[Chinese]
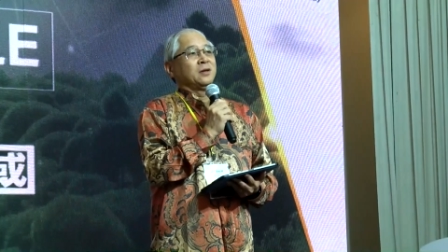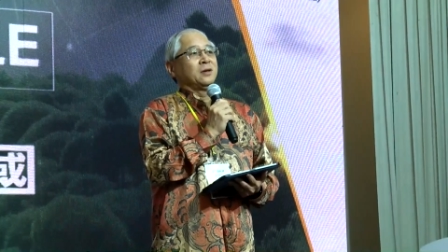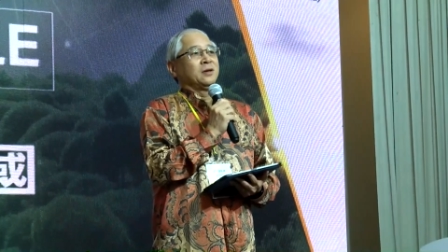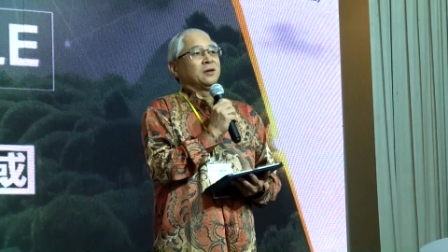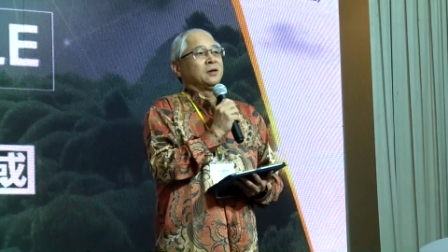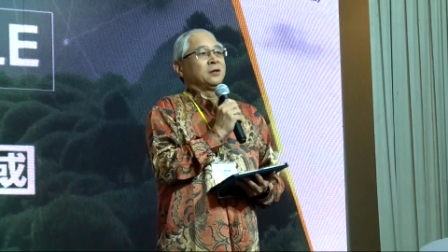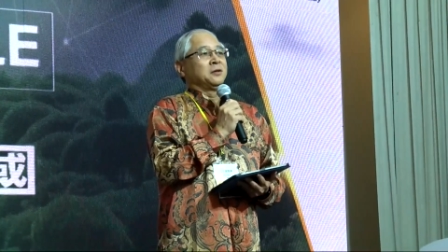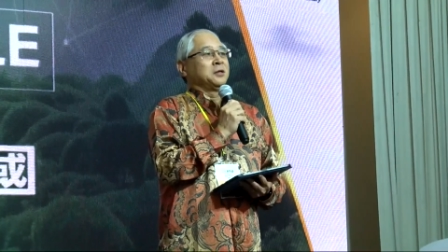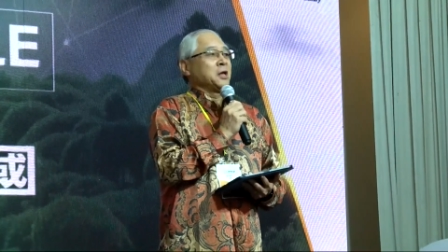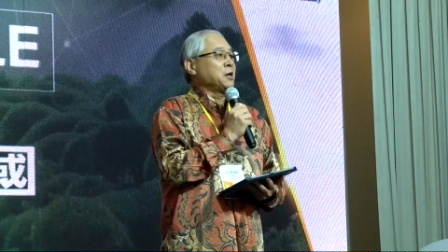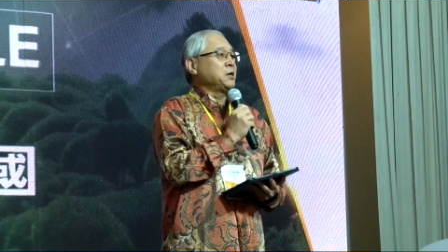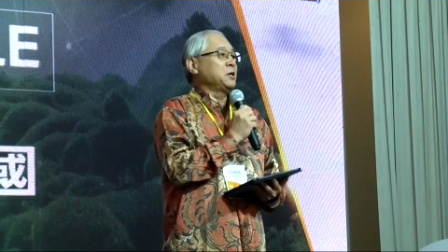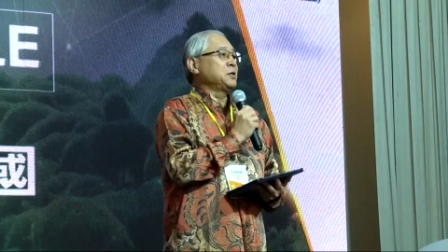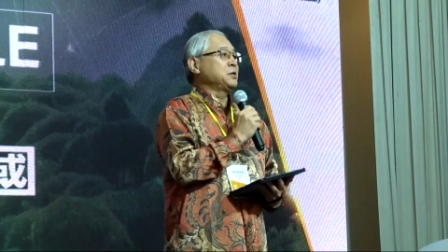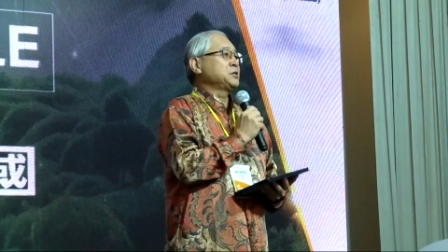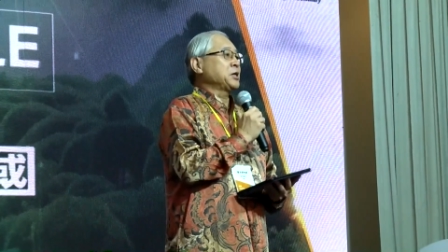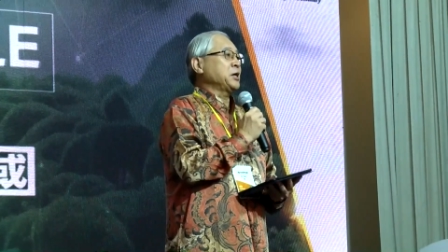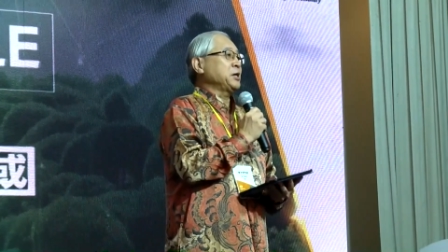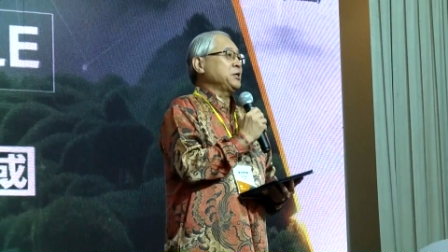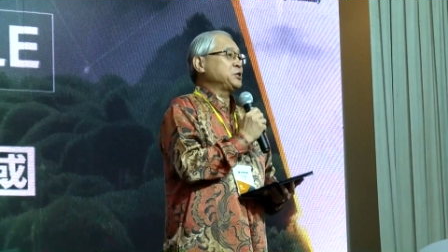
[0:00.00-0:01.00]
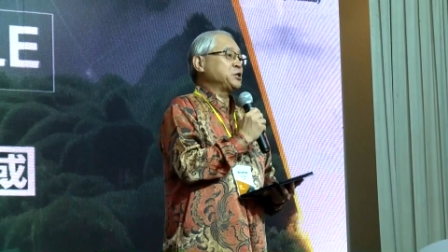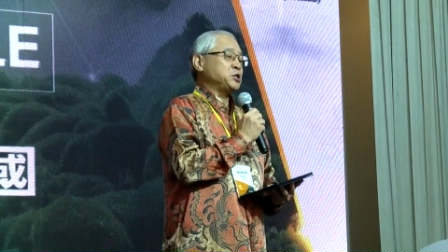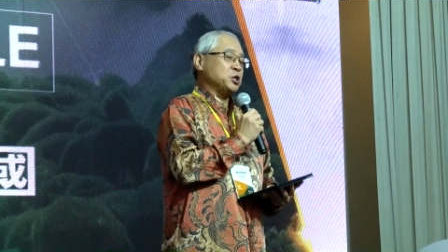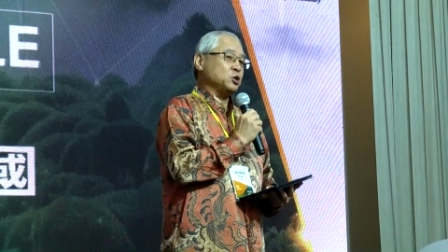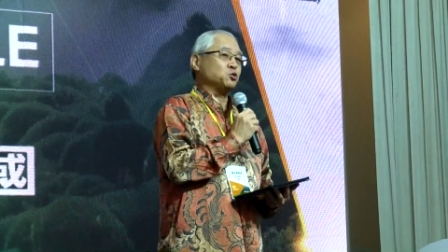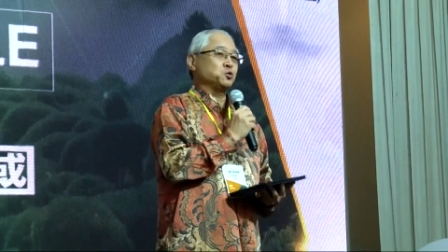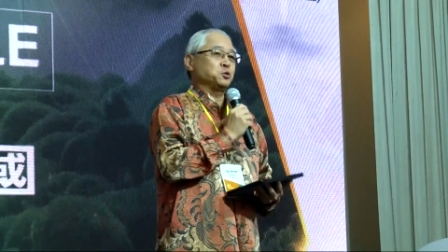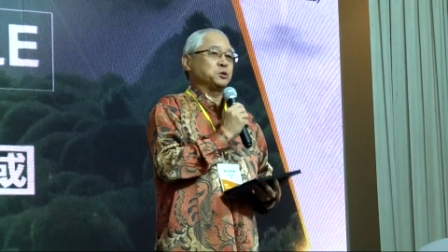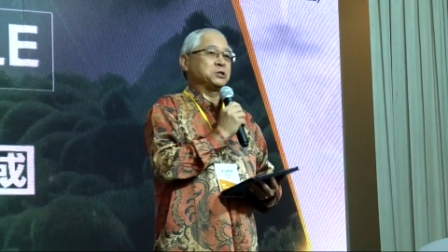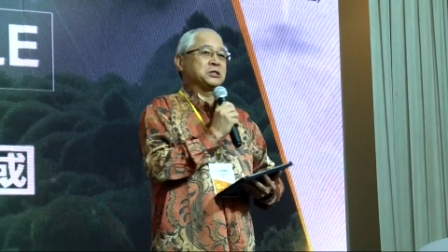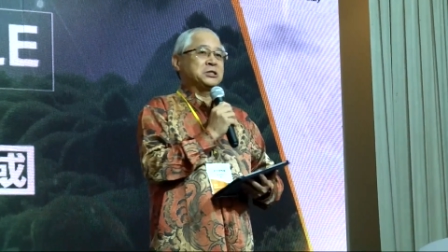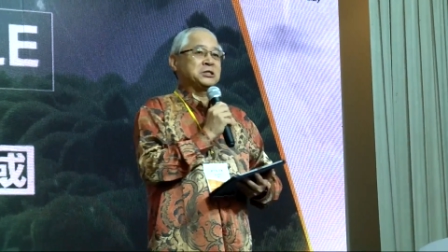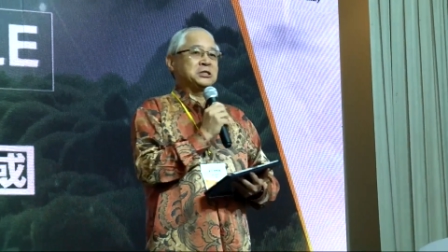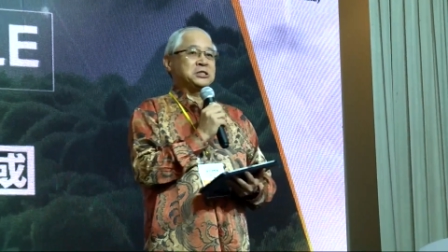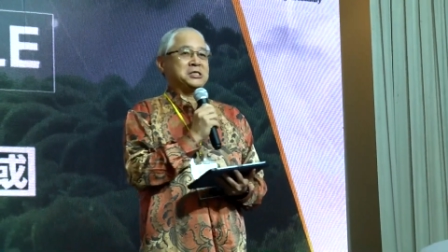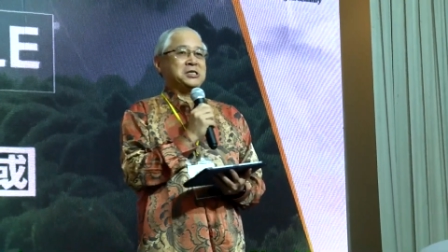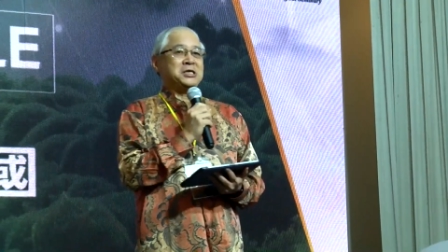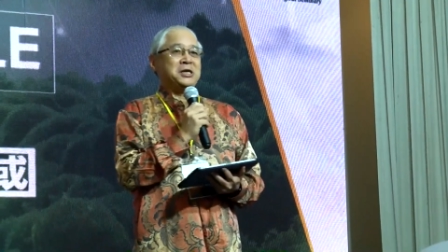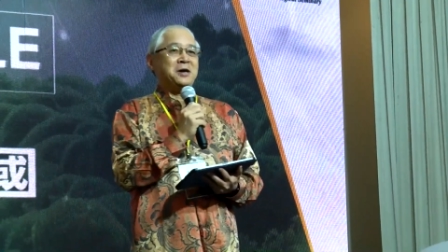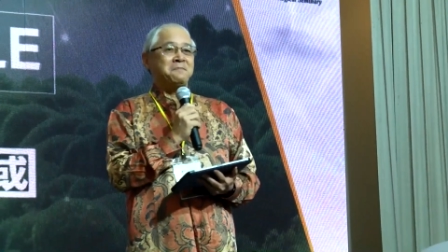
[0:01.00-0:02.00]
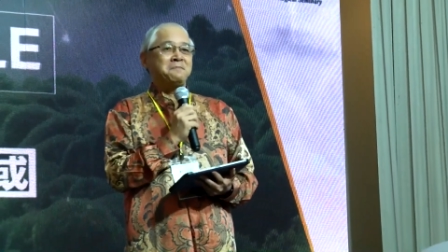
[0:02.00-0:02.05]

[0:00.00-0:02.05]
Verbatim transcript: 当然，在结束之前，